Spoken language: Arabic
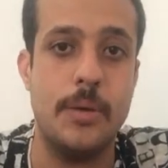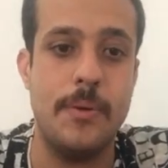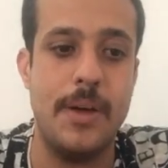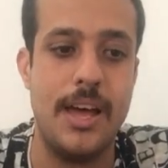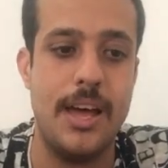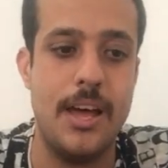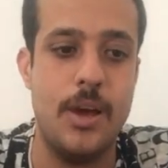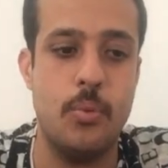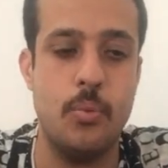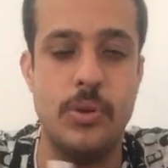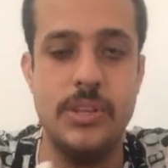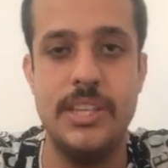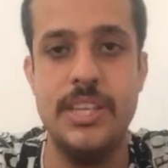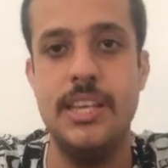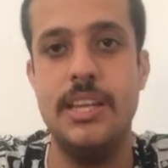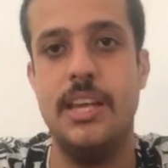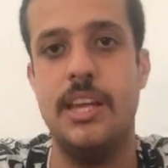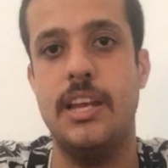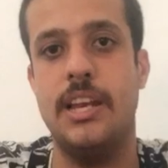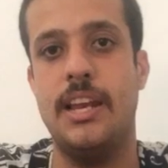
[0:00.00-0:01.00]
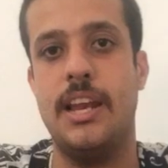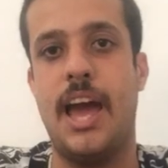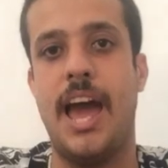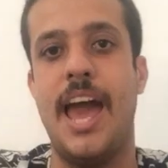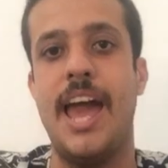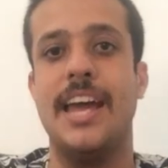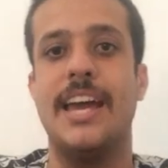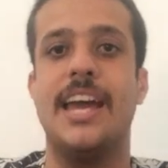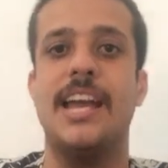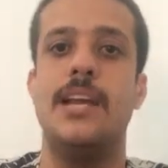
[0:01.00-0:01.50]
بقى ودي
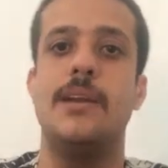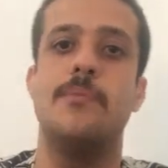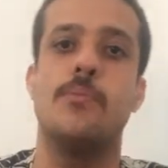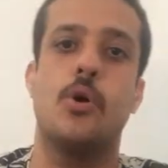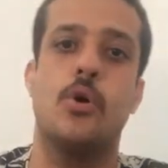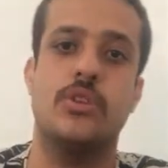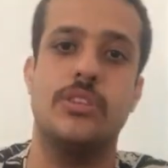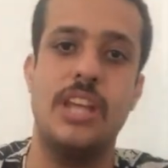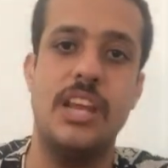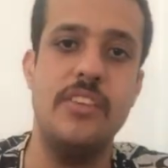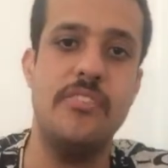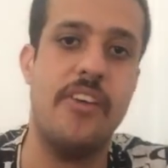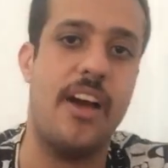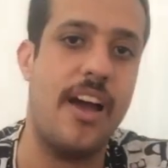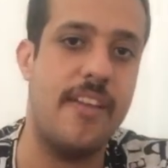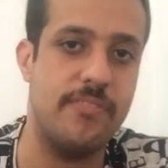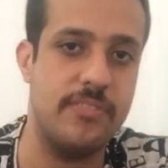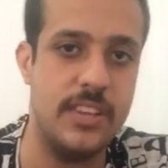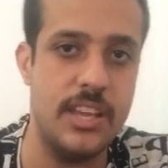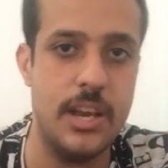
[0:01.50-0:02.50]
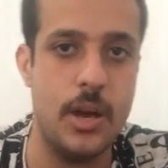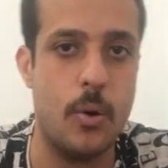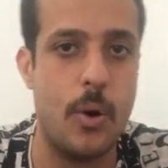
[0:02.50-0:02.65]
الحاجة اللي مختلفة عندنا